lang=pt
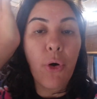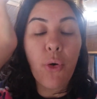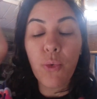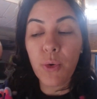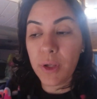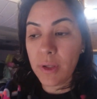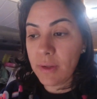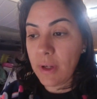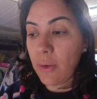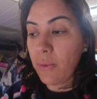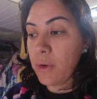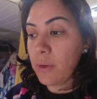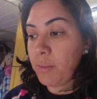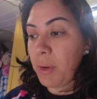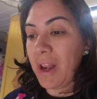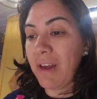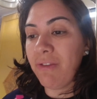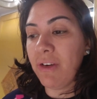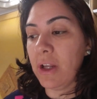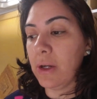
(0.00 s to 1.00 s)
ruim. Tá ruim
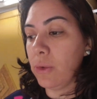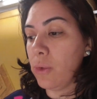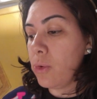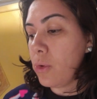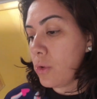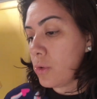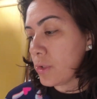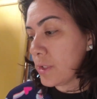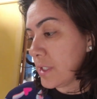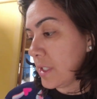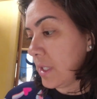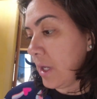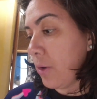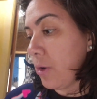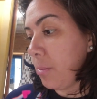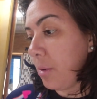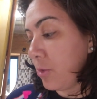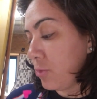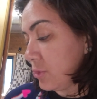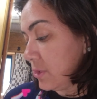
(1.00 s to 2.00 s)
pra lavar louça, tá
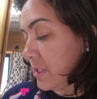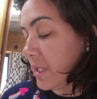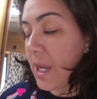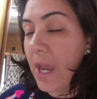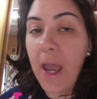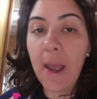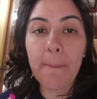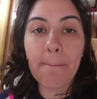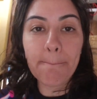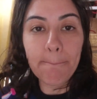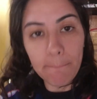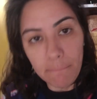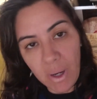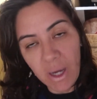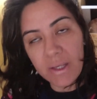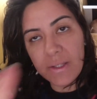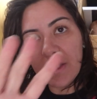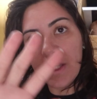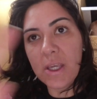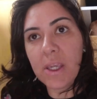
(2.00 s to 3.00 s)
ruim pra cozinhar,
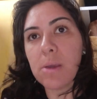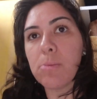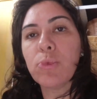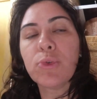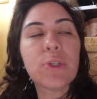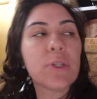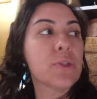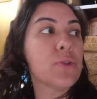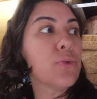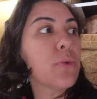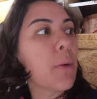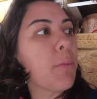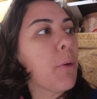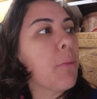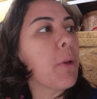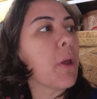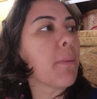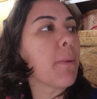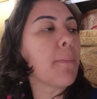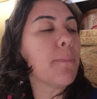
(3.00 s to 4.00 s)
mas seguimos, isso não é
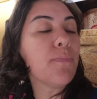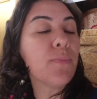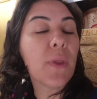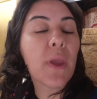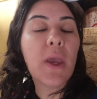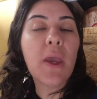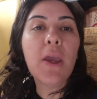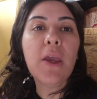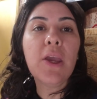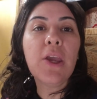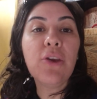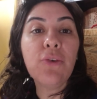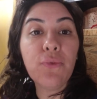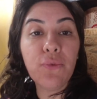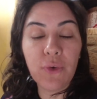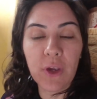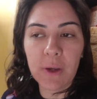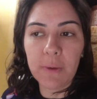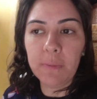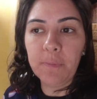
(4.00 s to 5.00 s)
problema.
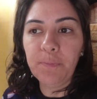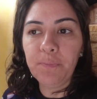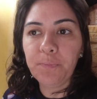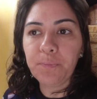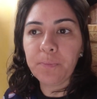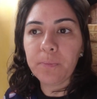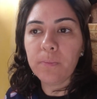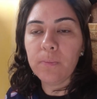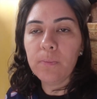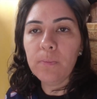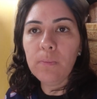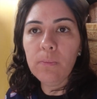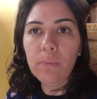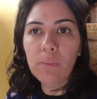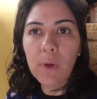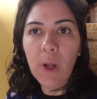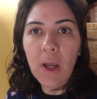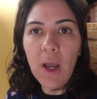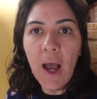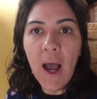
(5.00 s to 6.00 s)
Enfim,
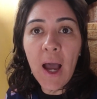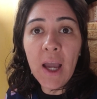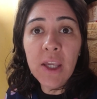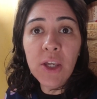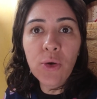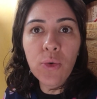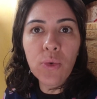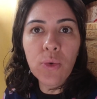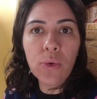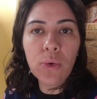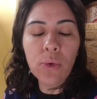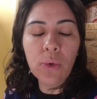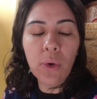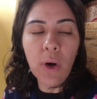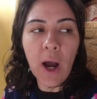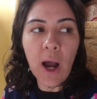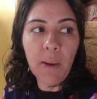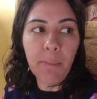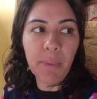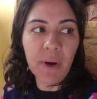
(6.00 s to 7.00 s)
aí
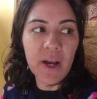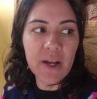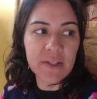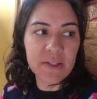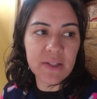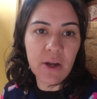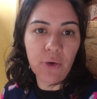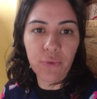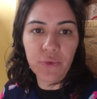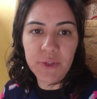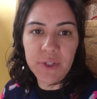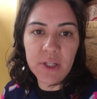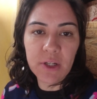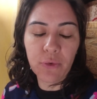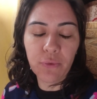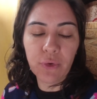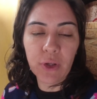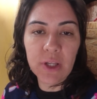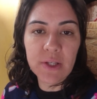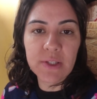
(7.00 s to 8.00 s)
o rapaz da
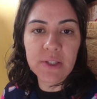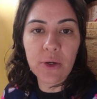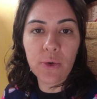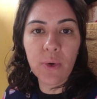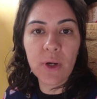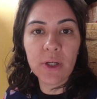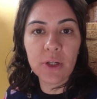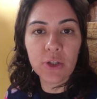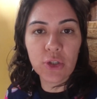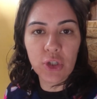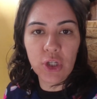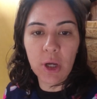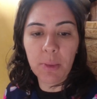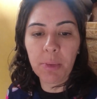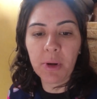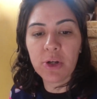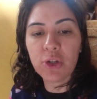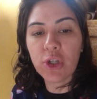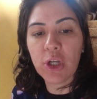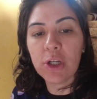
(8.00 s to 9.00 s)
oficina ofereceu energia
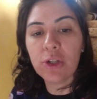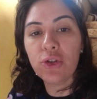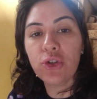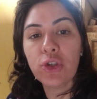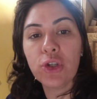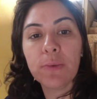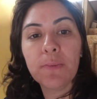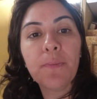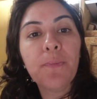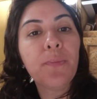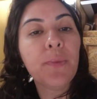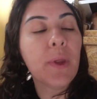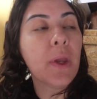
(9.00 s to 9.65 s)
pra gente